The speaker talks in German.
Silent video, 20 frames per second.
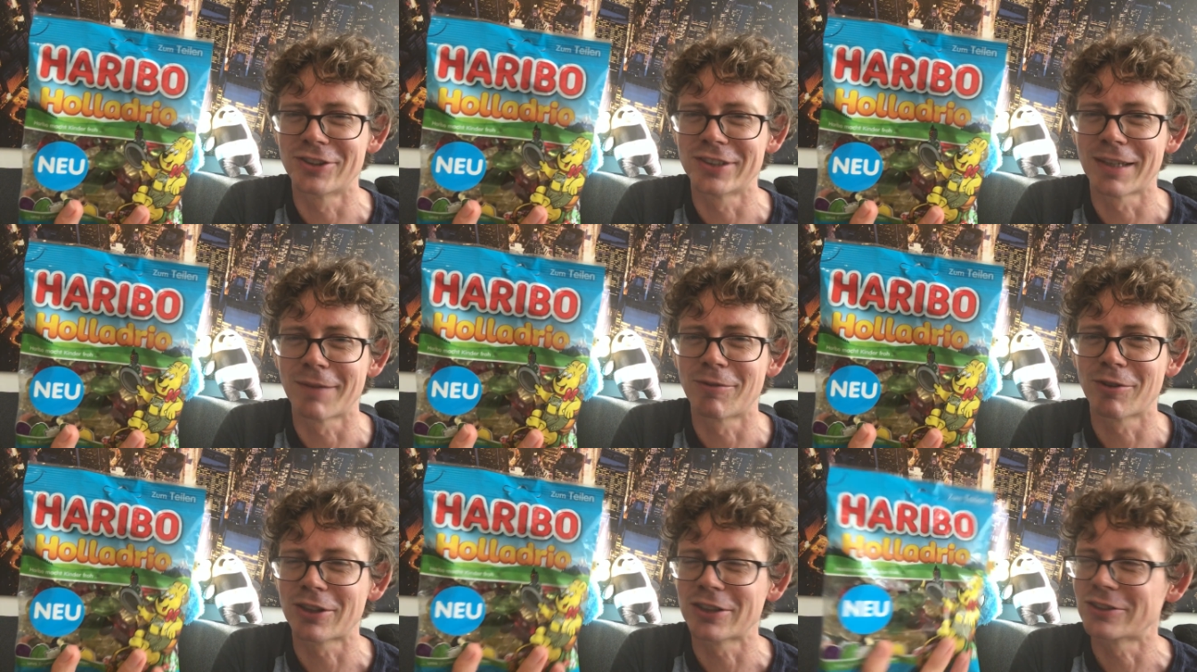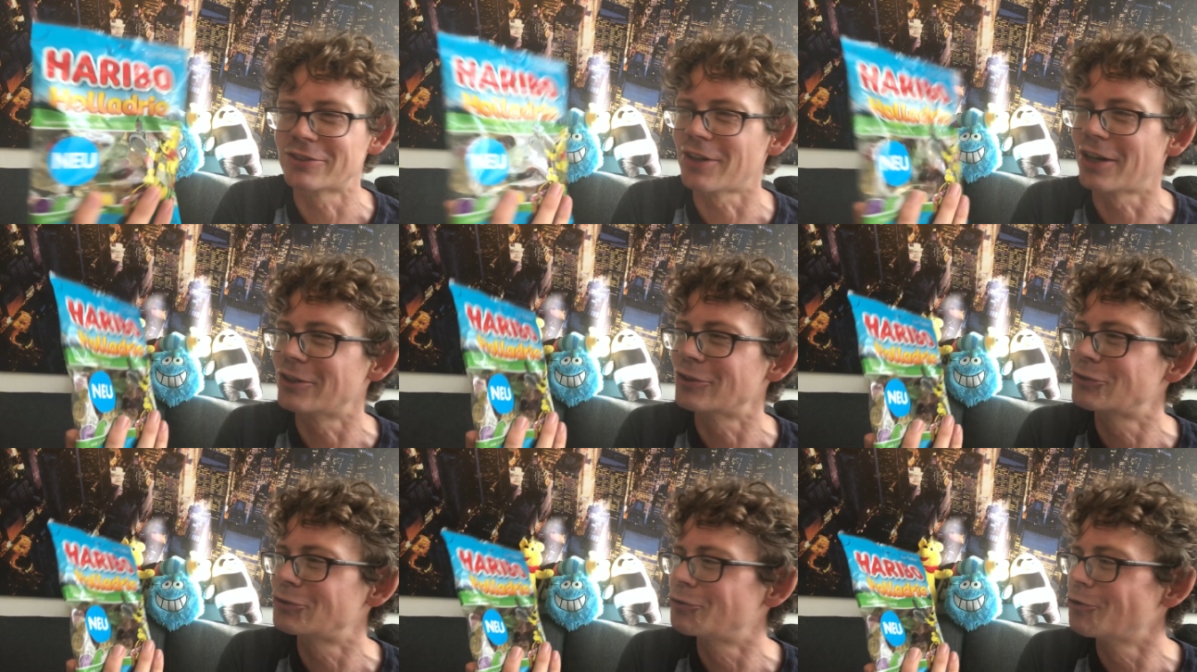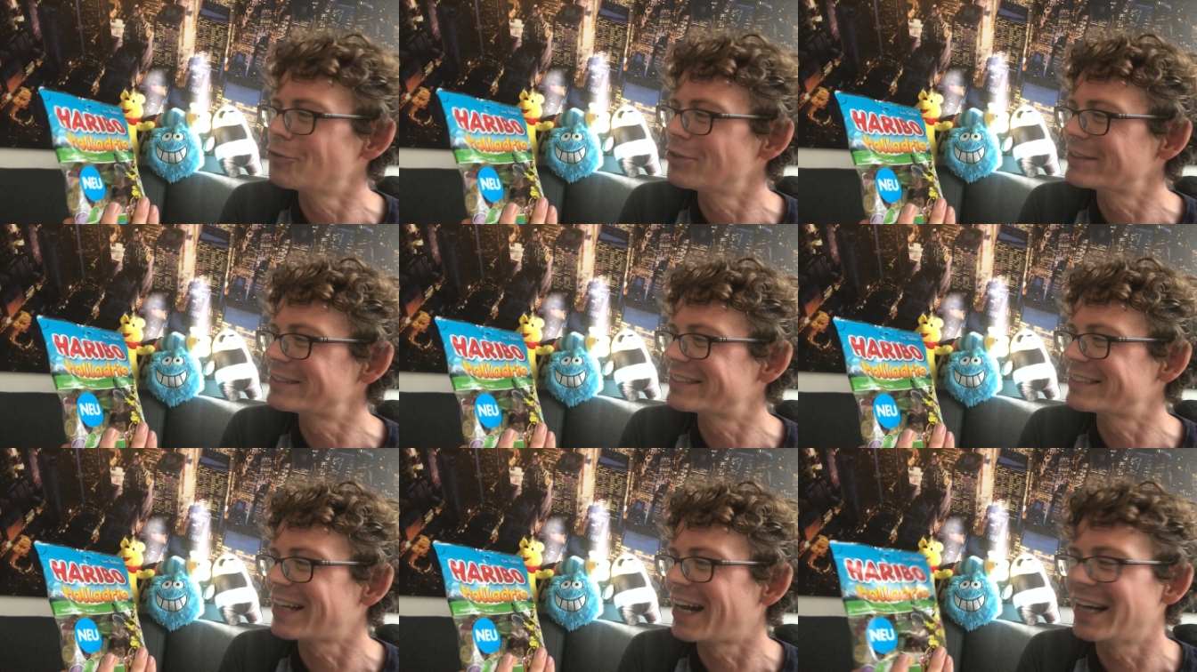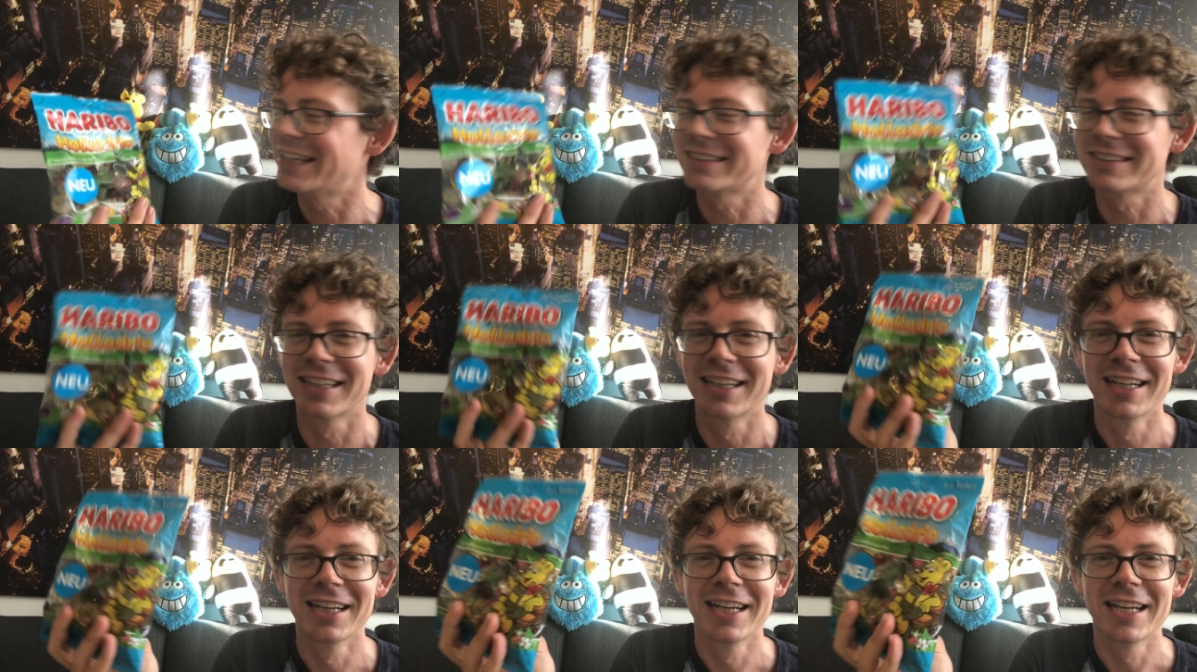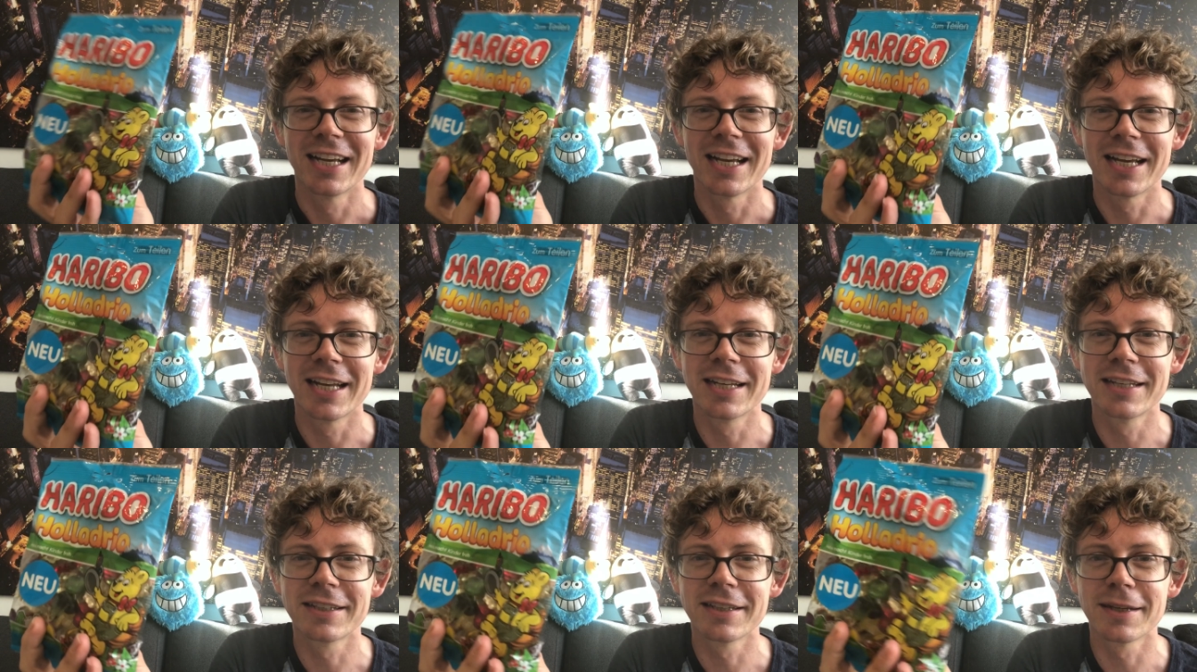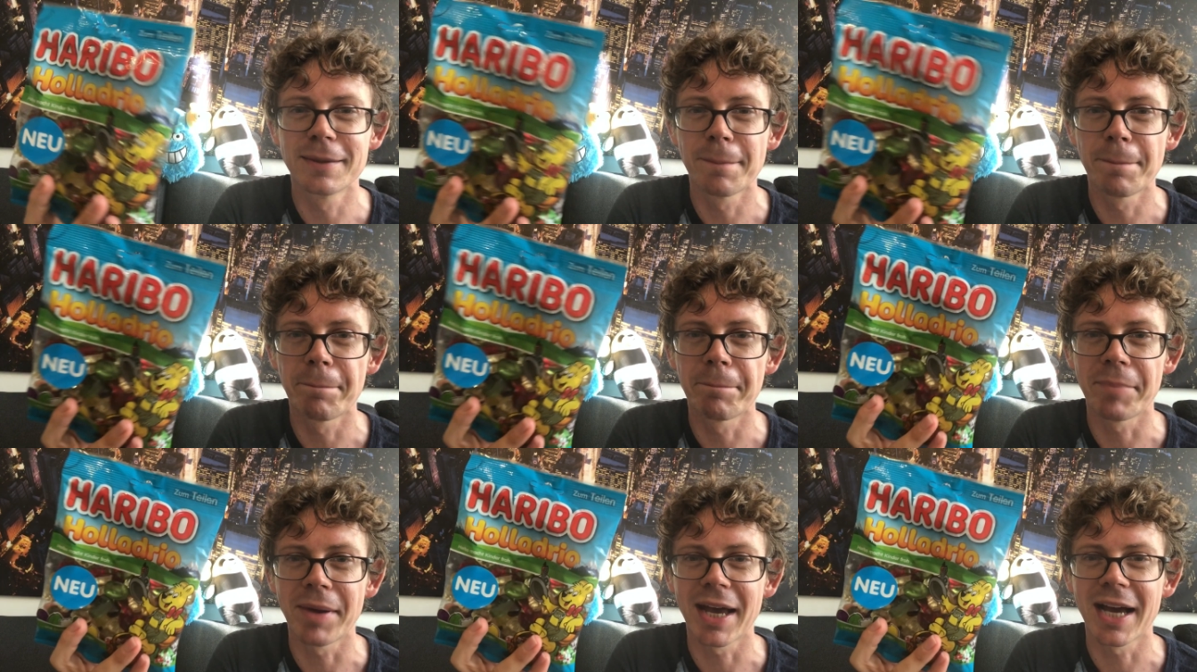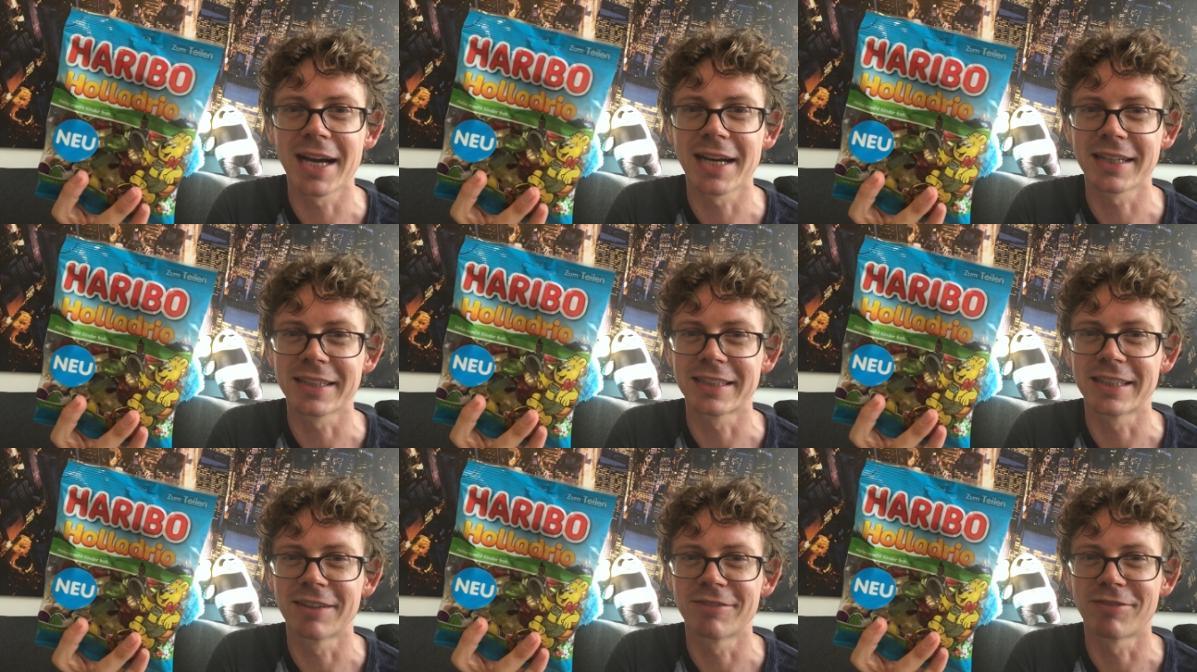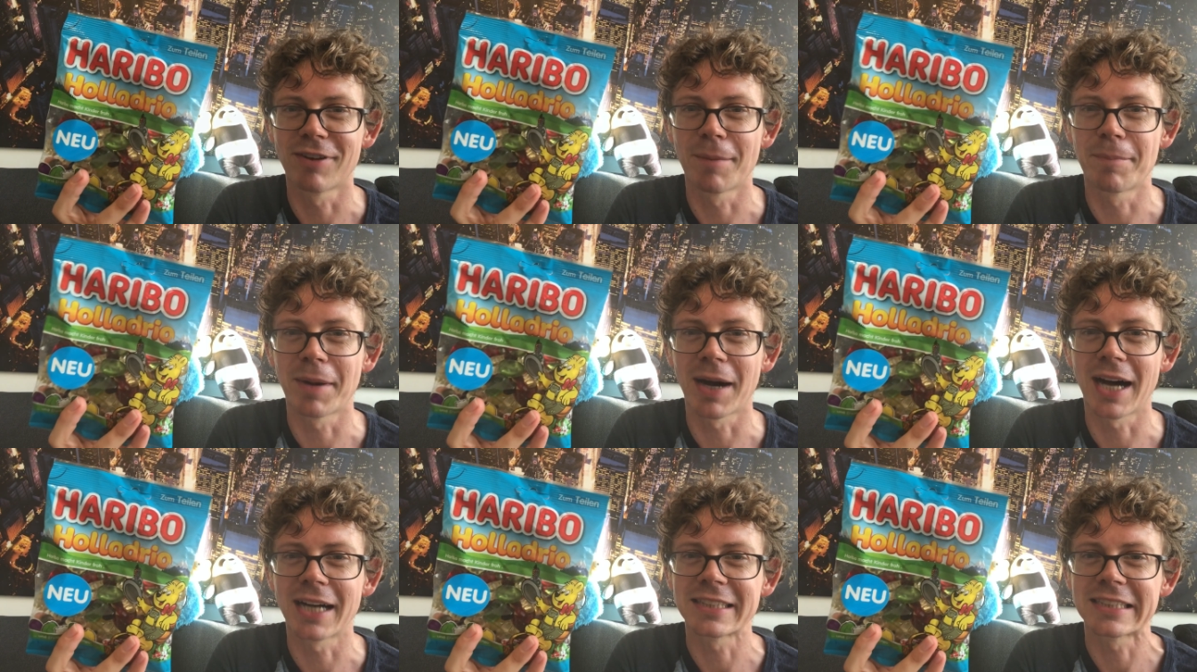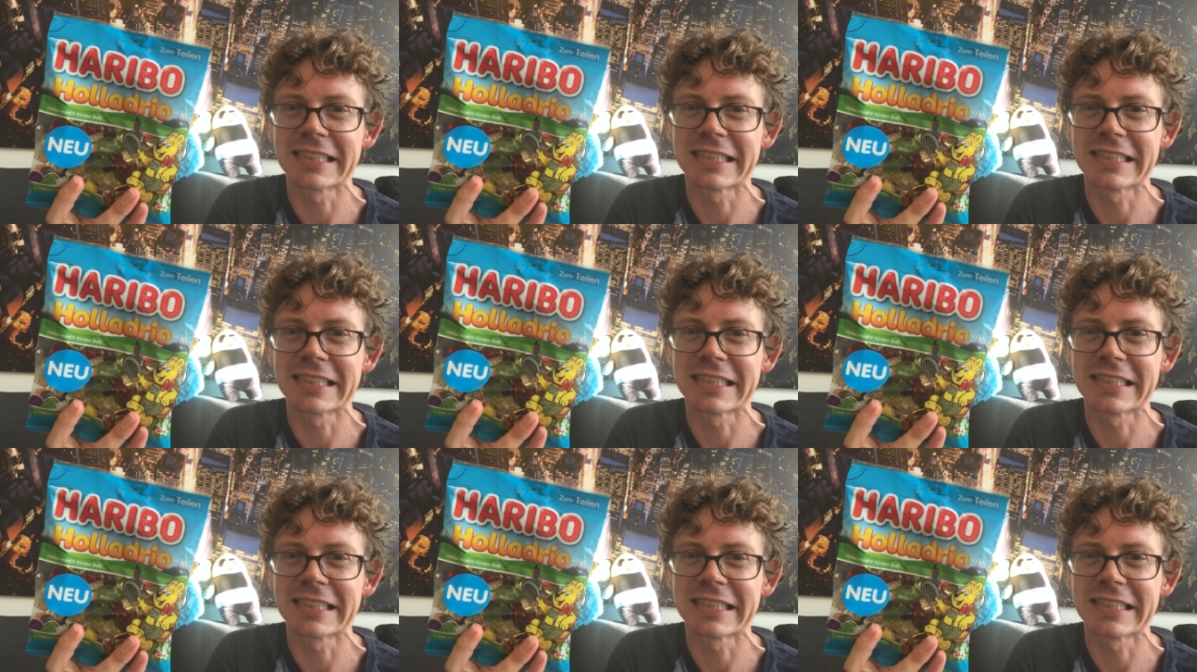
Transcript: Ich habe wirklich so eine schöne Zeit in den Bergen hier verbracht.